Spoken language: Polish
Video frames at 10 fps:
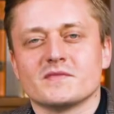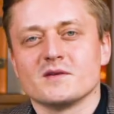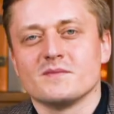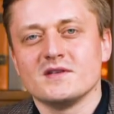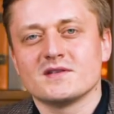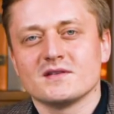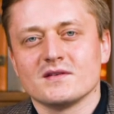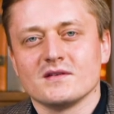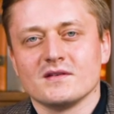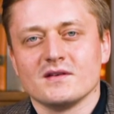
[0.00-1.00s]

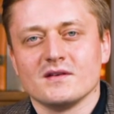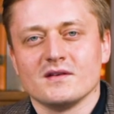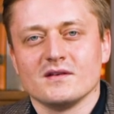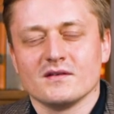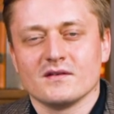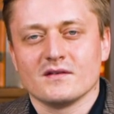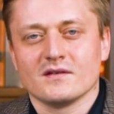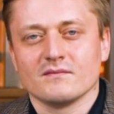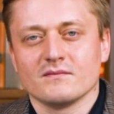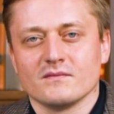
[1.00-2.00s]
przepisy i e,
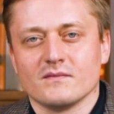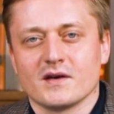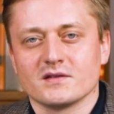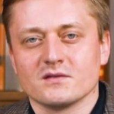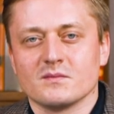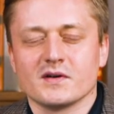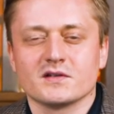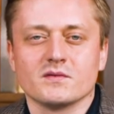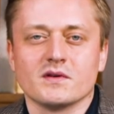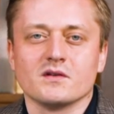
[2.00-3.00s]
bardzo
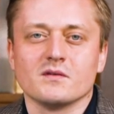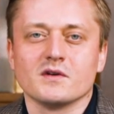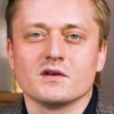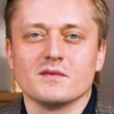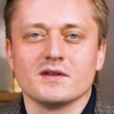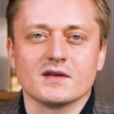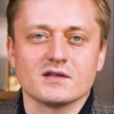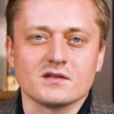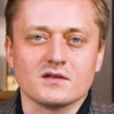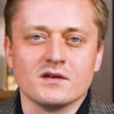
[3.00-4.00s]
opasłe tomy
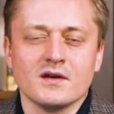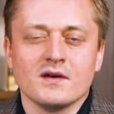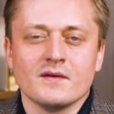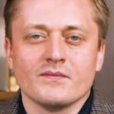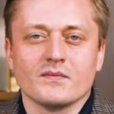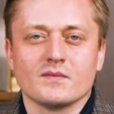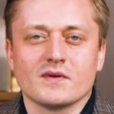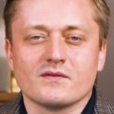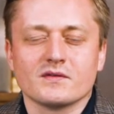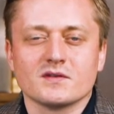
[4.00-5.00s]
komentarzy.
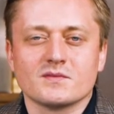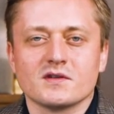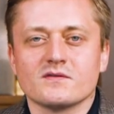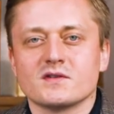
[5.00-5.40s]
Prawo to jest przede